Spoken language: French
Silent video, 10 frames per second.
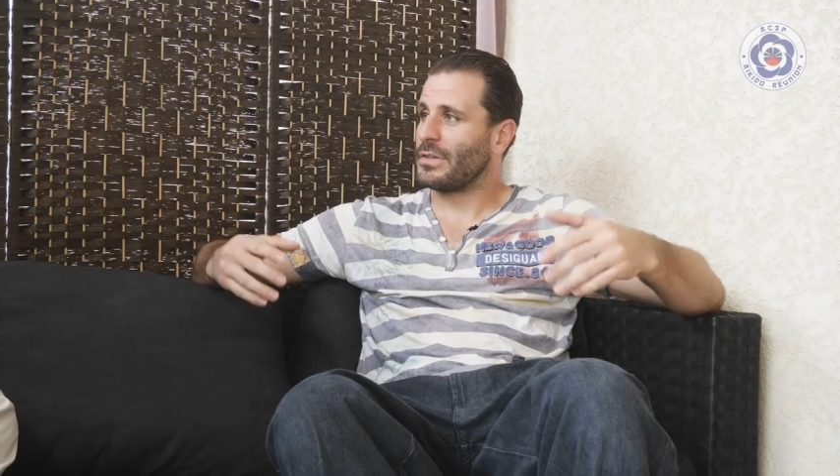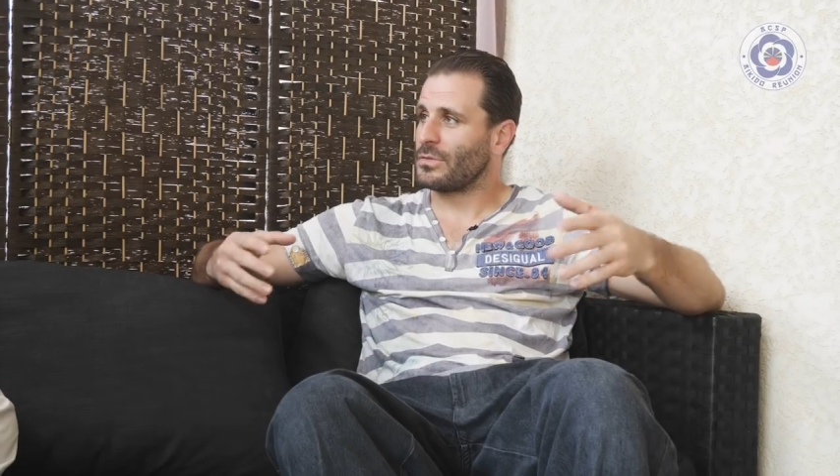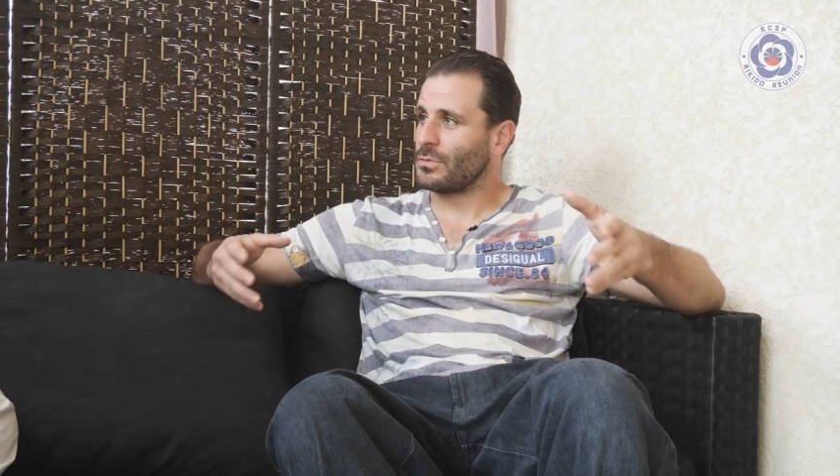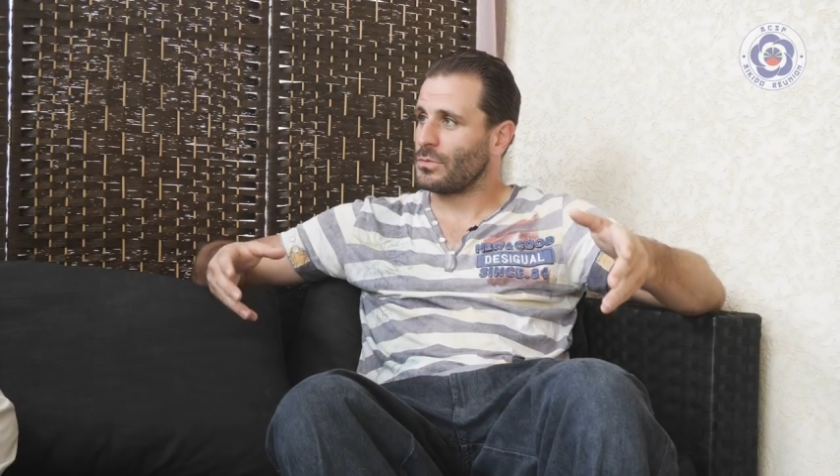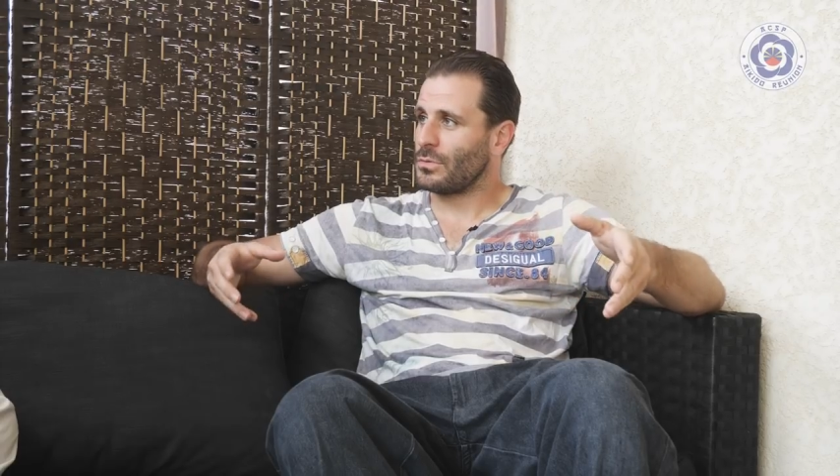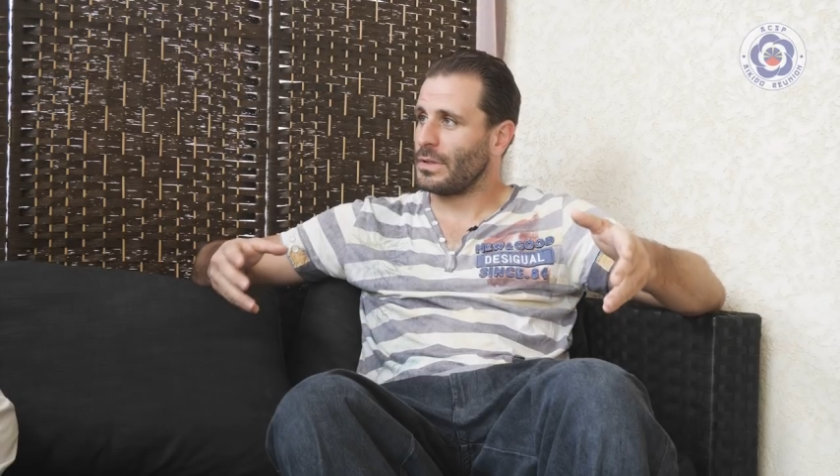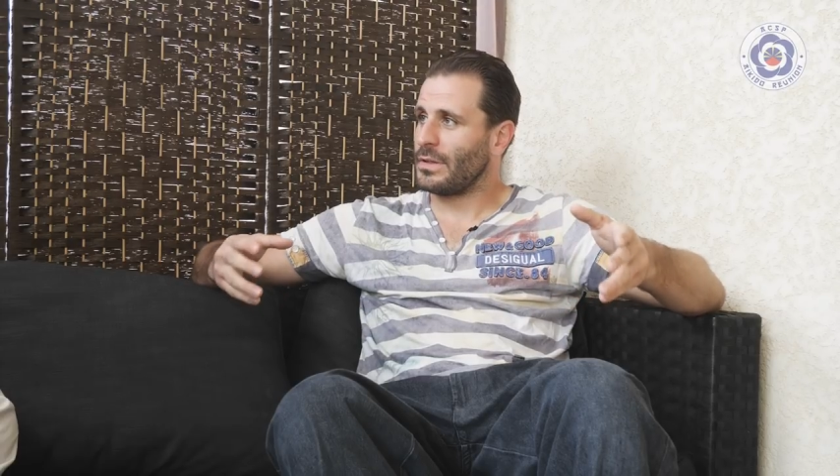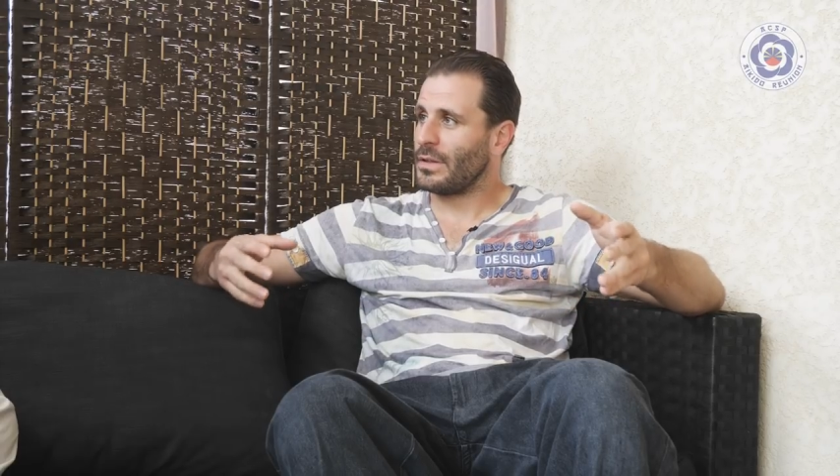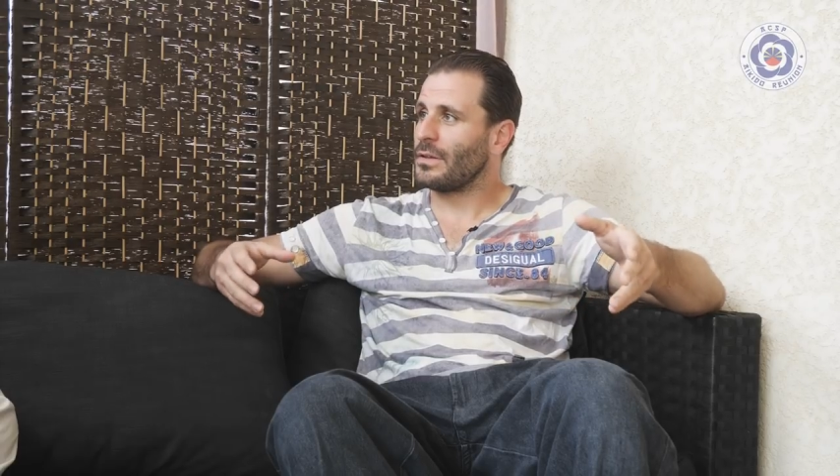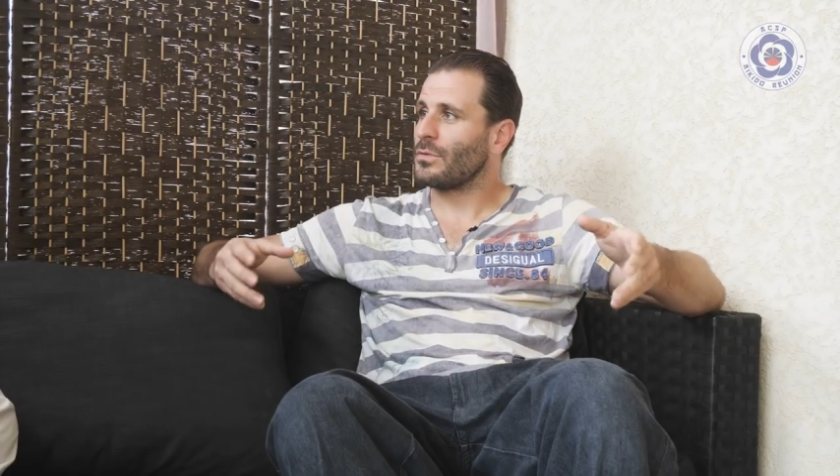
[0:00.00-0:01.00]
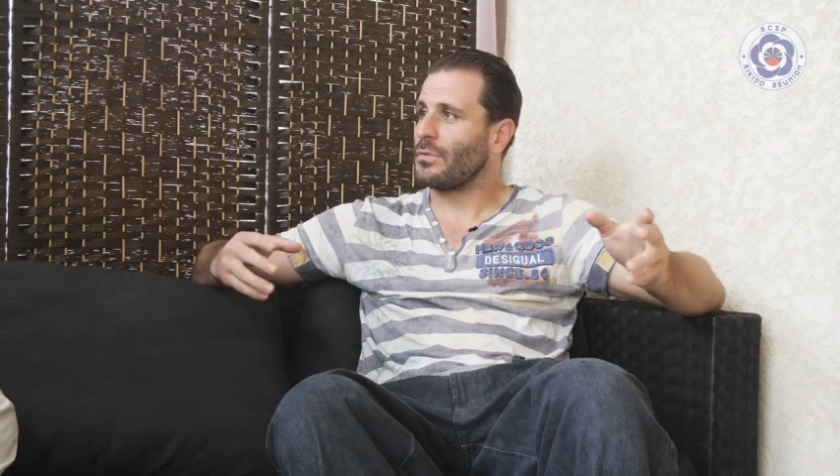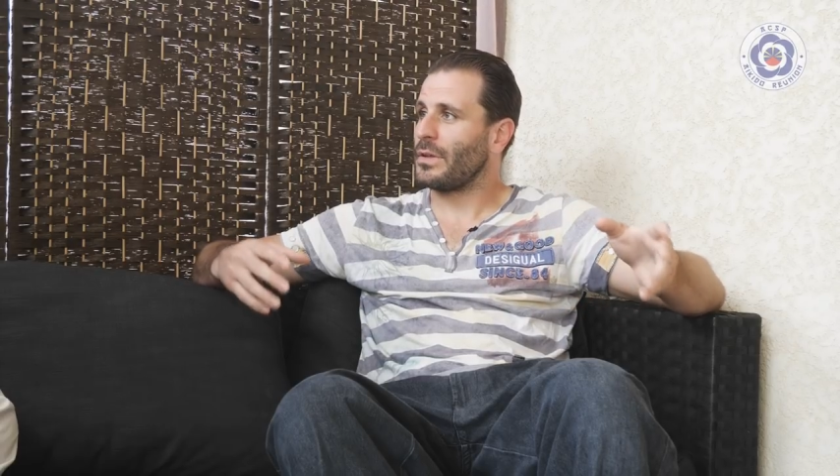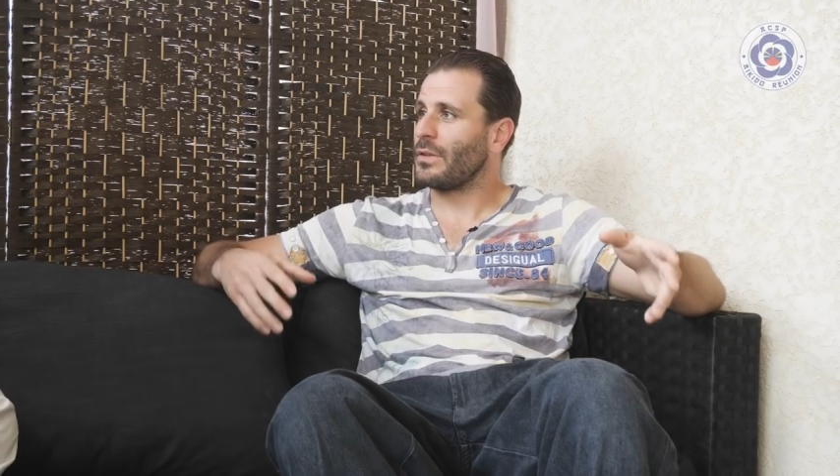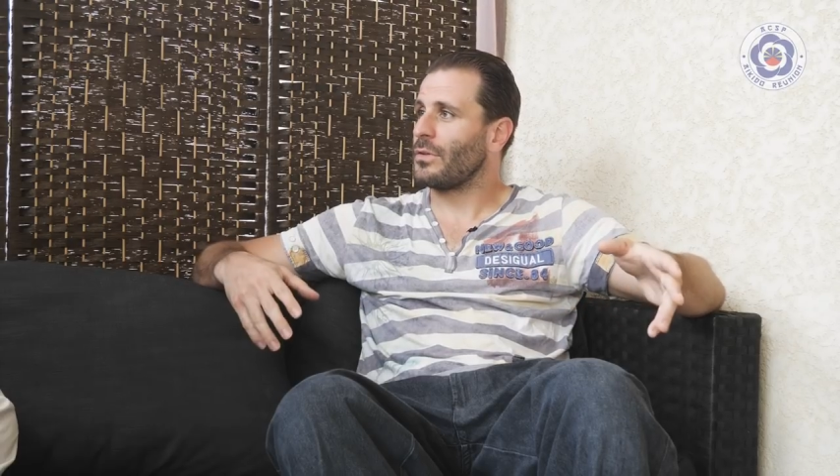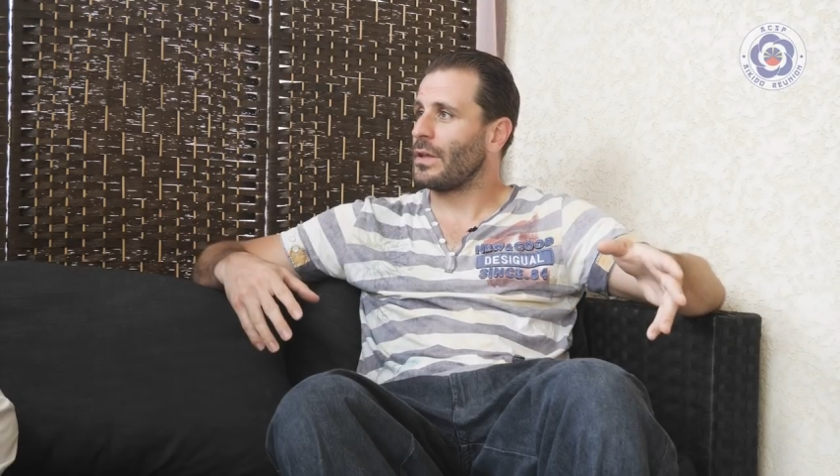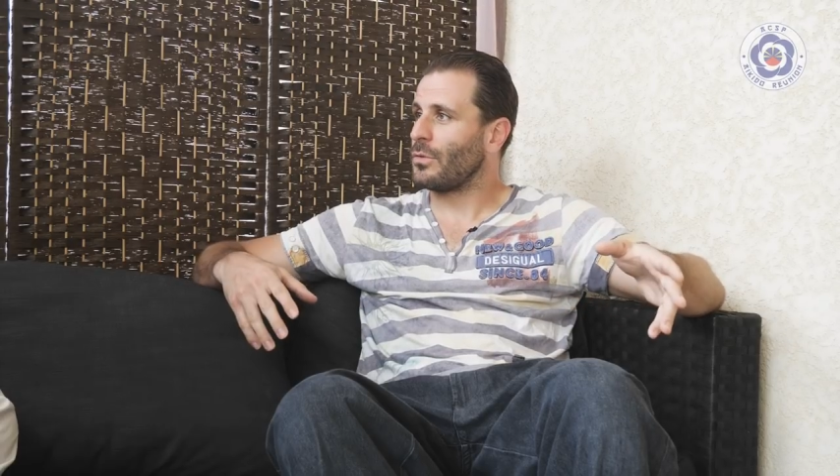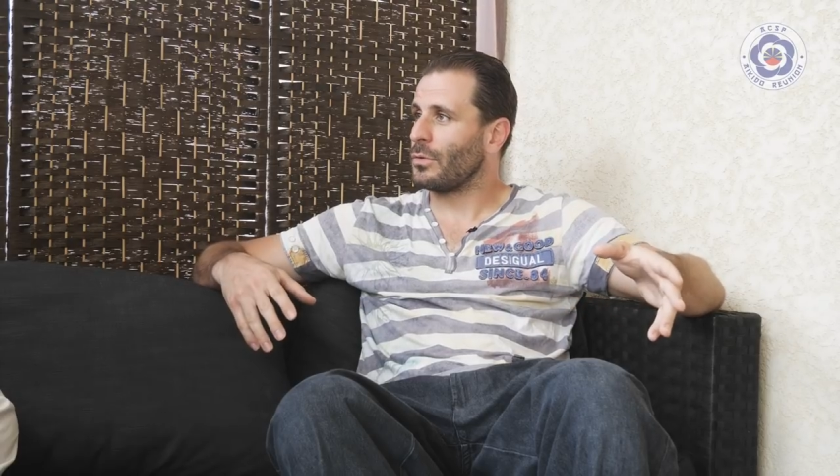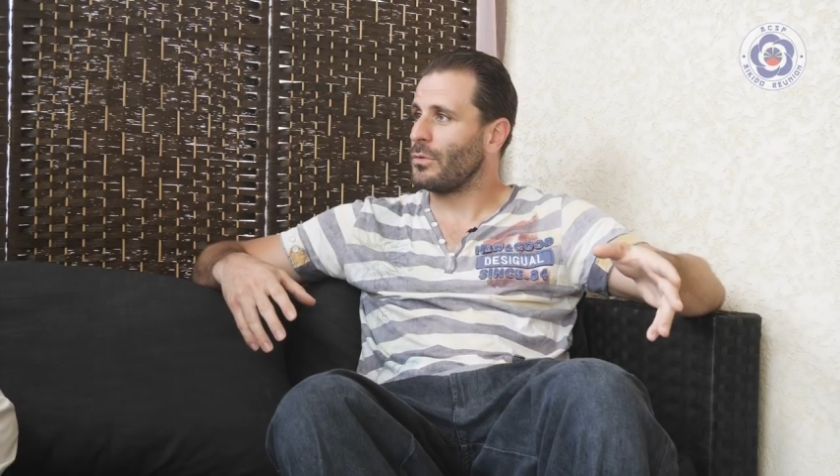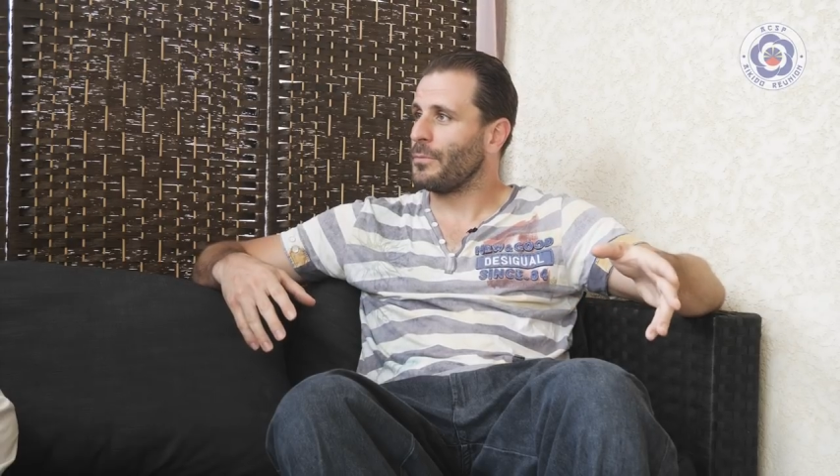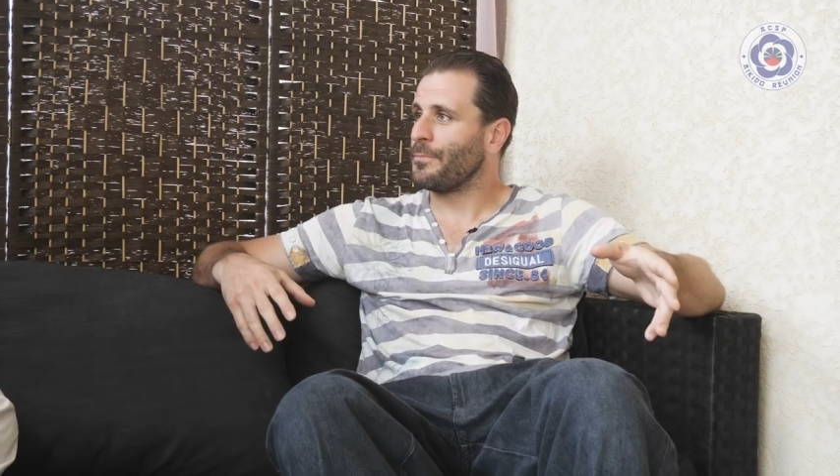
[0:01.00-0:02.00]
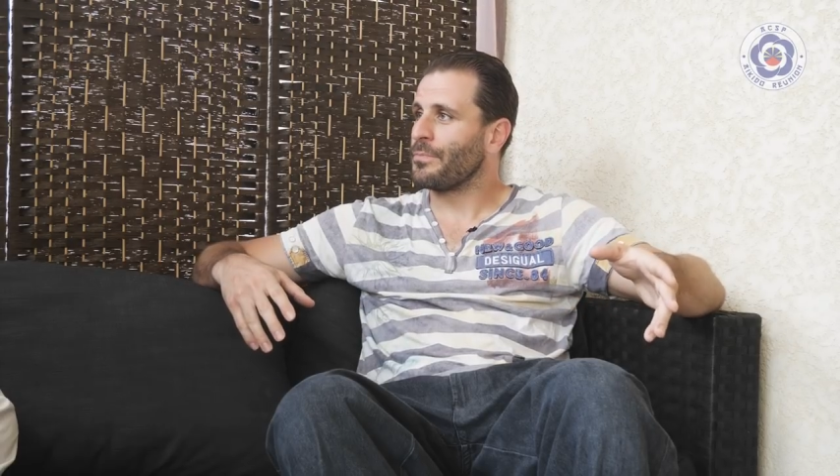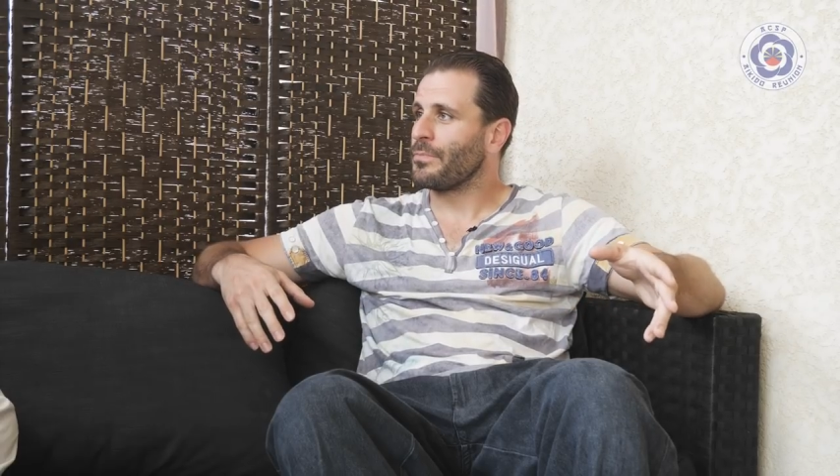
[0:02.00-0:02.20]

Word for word: façon dont les techniques sont faites en Daito Liu